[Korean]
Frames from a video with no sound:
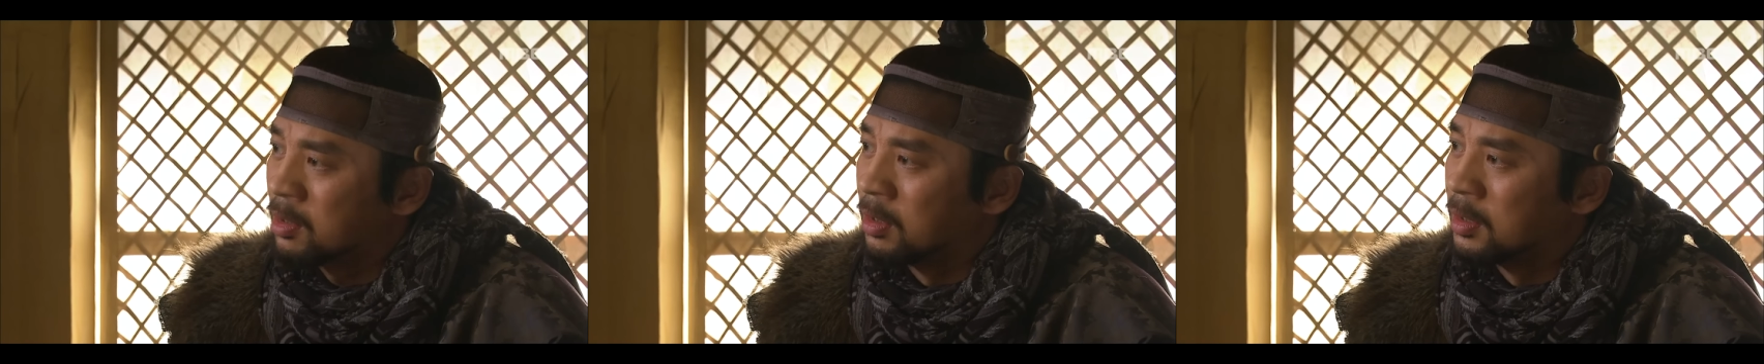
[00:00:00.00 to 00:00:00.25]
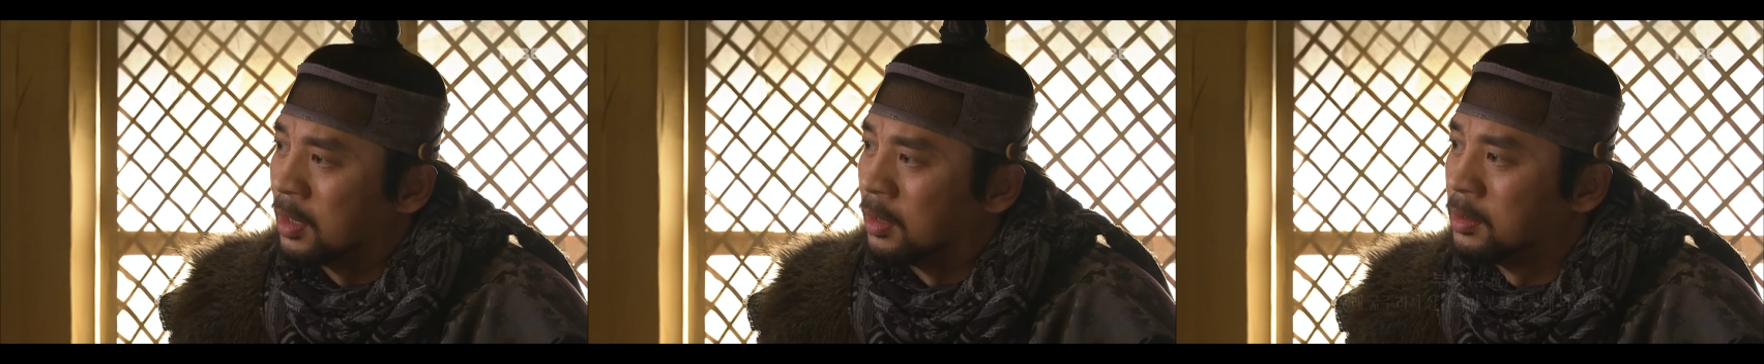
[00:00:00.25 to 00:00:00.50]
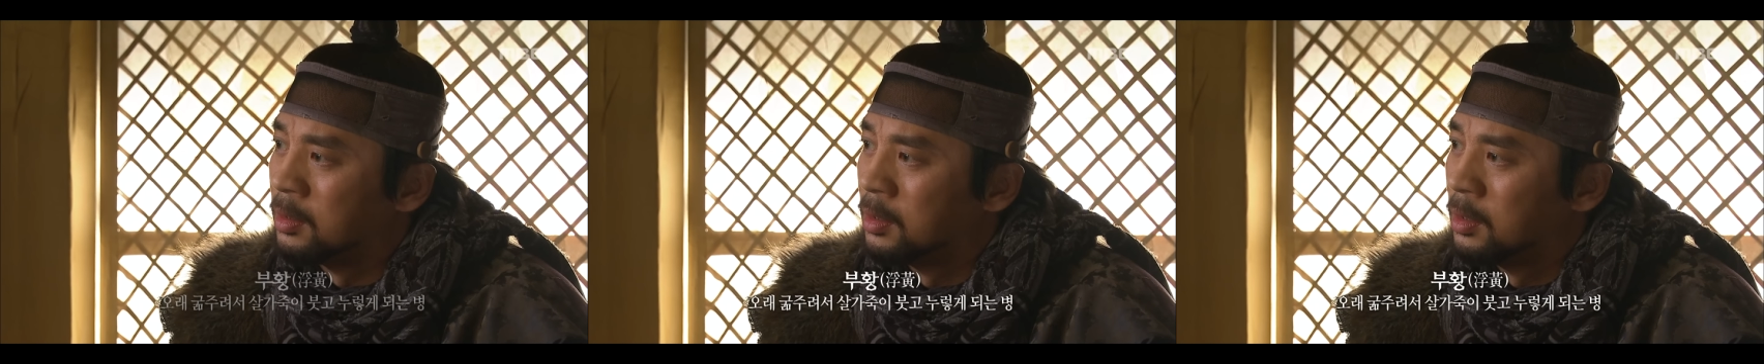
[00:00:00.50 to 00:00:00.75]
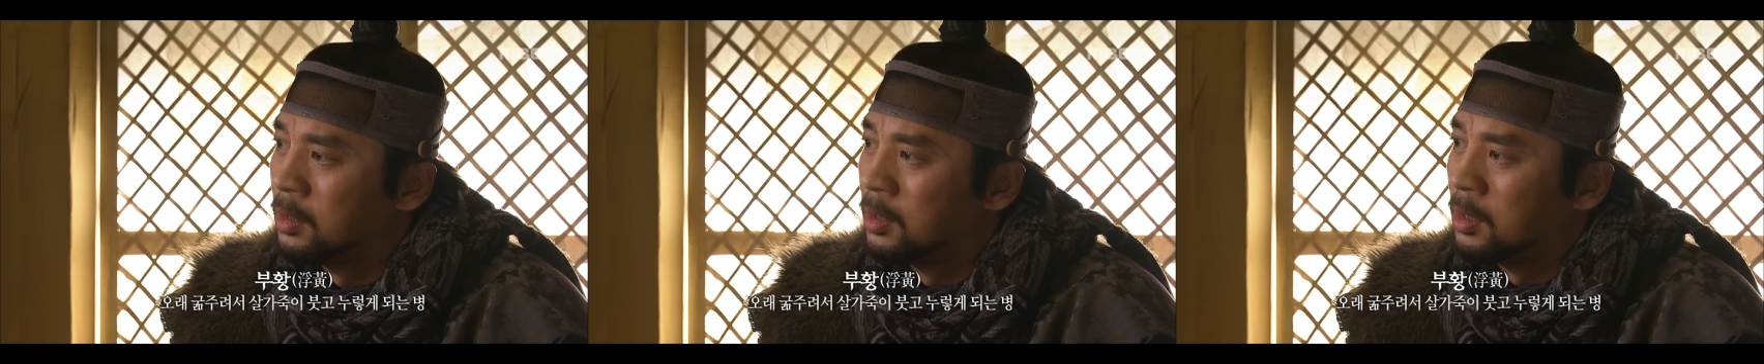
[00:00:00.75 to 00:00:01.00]
뜰 지경인데
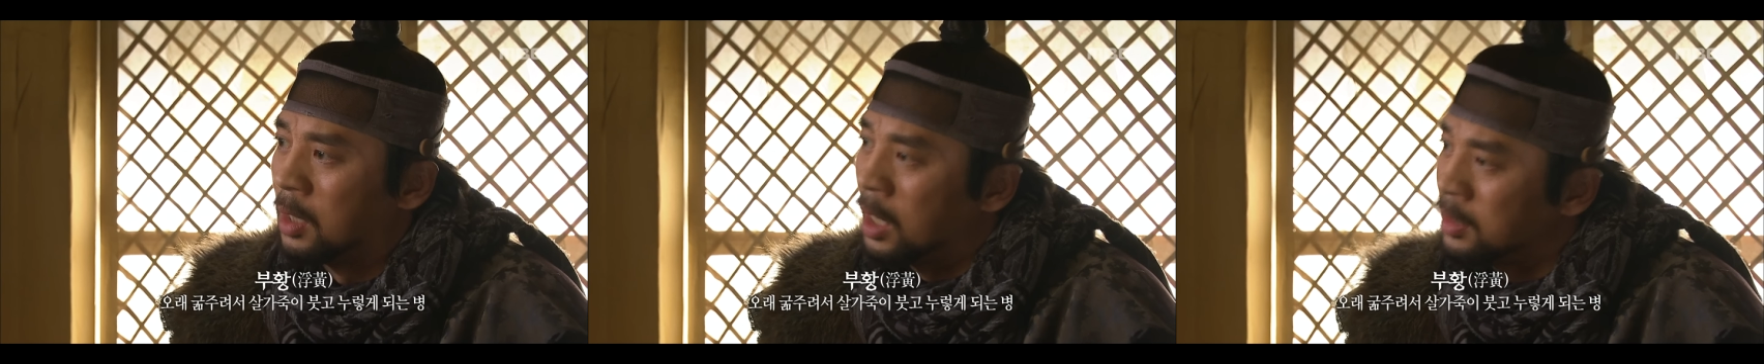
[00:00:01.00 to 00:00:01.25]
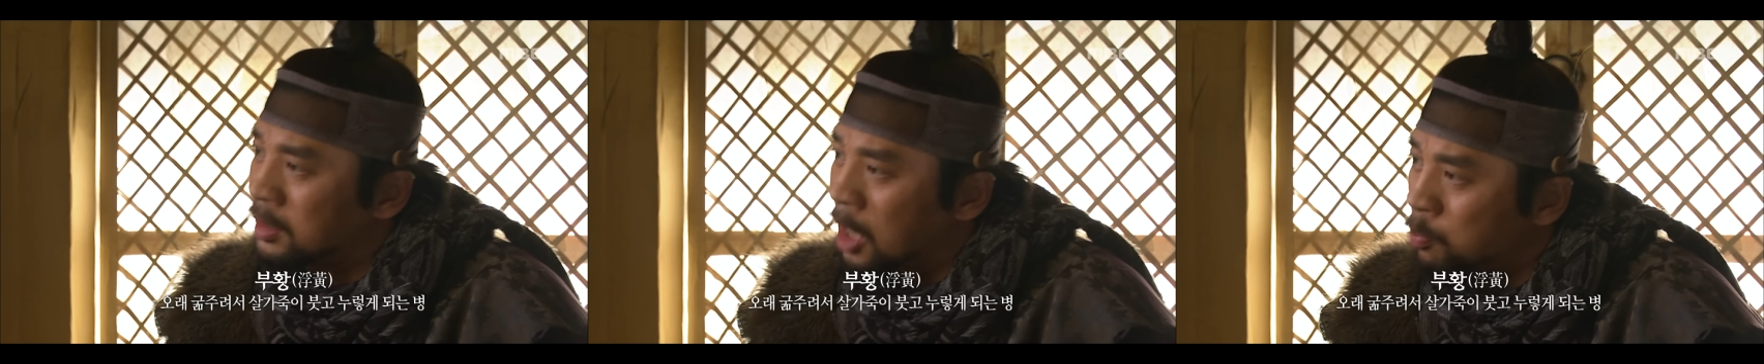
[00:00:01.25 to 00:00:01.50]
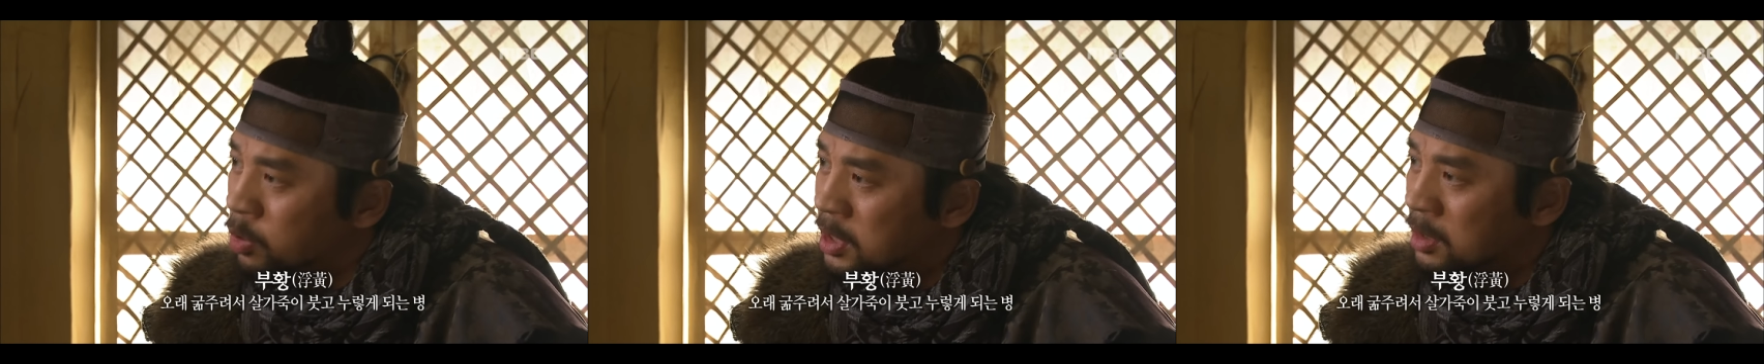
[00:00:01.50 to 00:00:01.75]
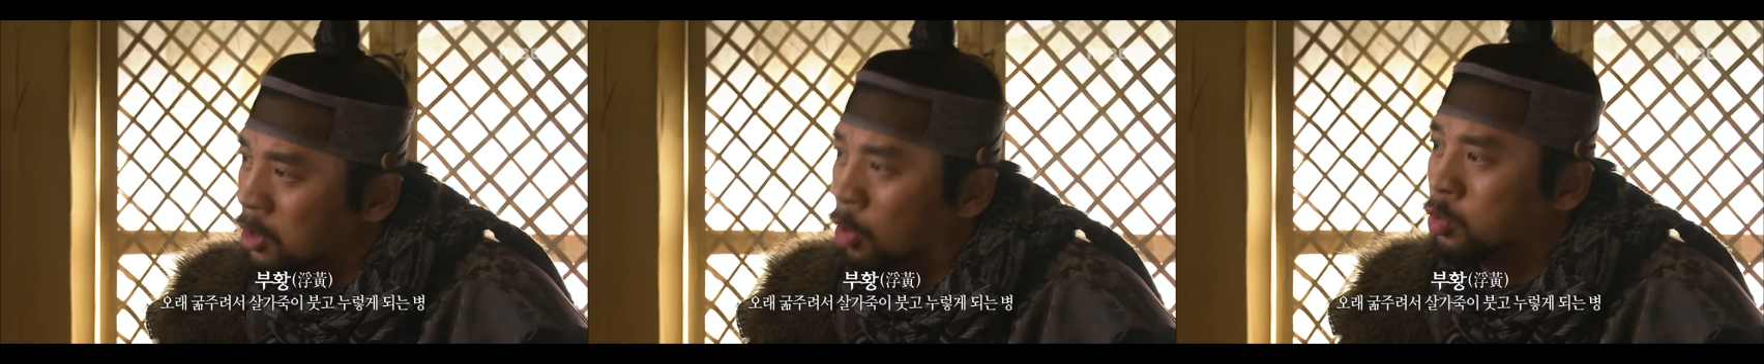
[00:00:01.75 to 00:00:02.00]
한
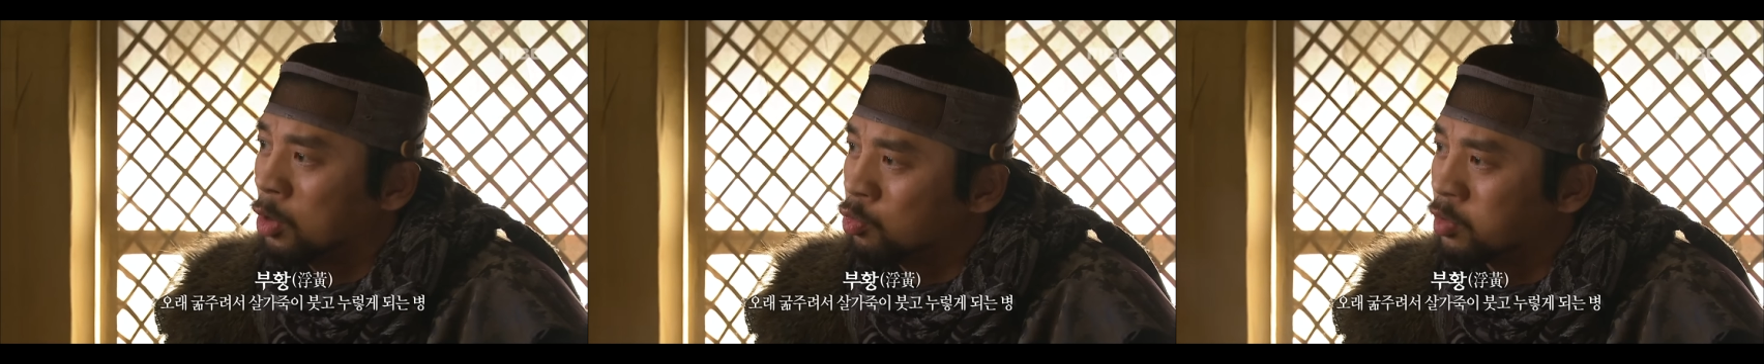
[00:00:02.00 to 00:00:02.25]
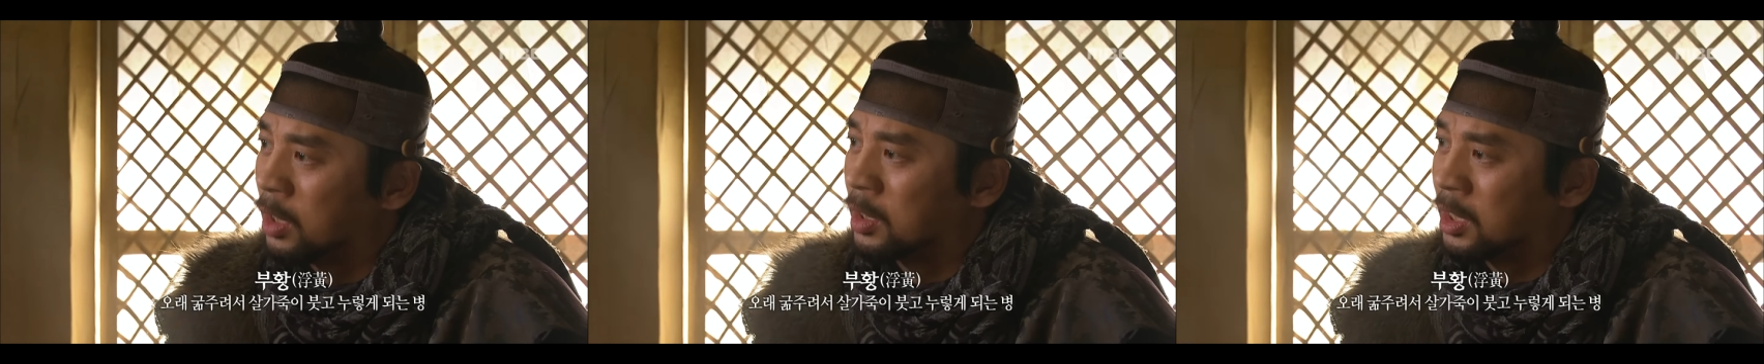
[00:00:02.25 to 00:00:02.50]
장다푸시내 열도에